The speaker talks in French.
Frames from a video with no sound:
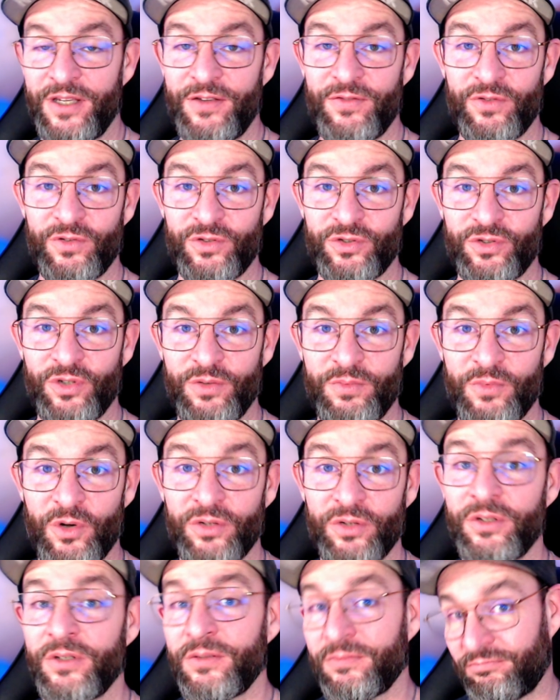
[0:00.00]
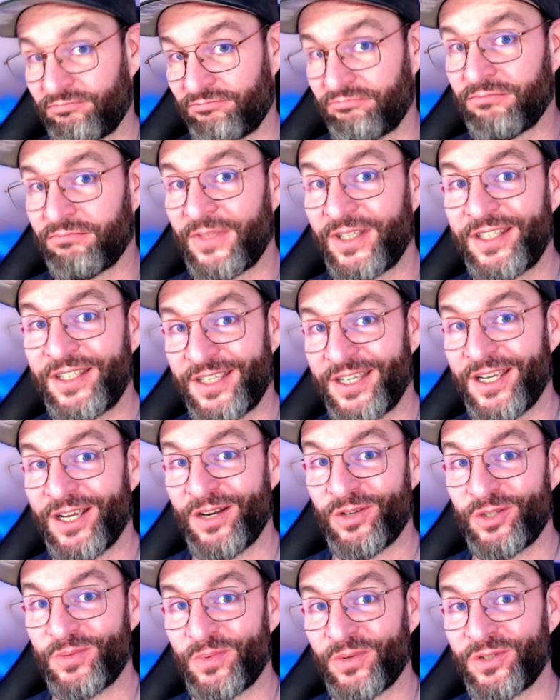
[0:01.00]
il faut que je te demande qui
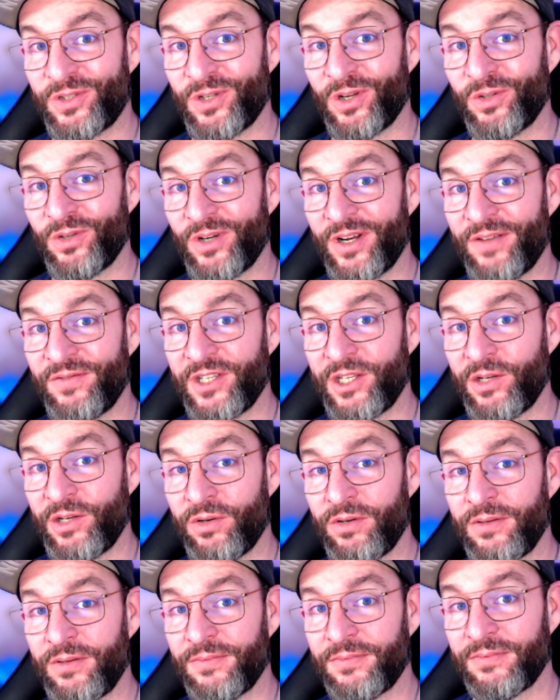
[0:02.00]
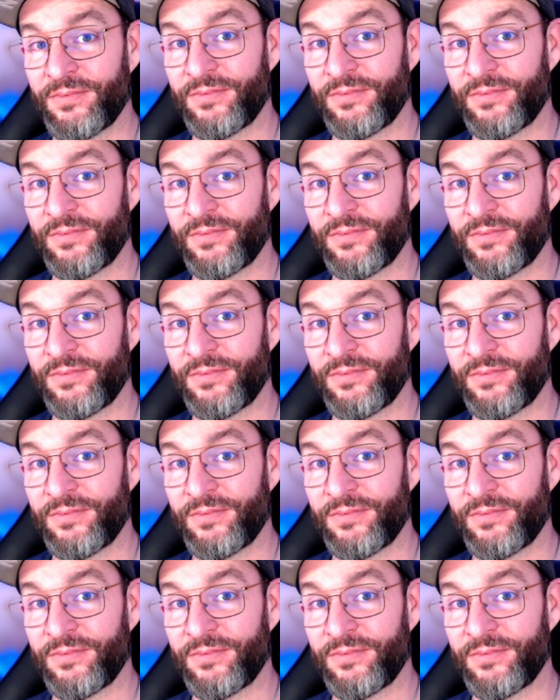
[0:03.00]
est le sponsor de la vidéo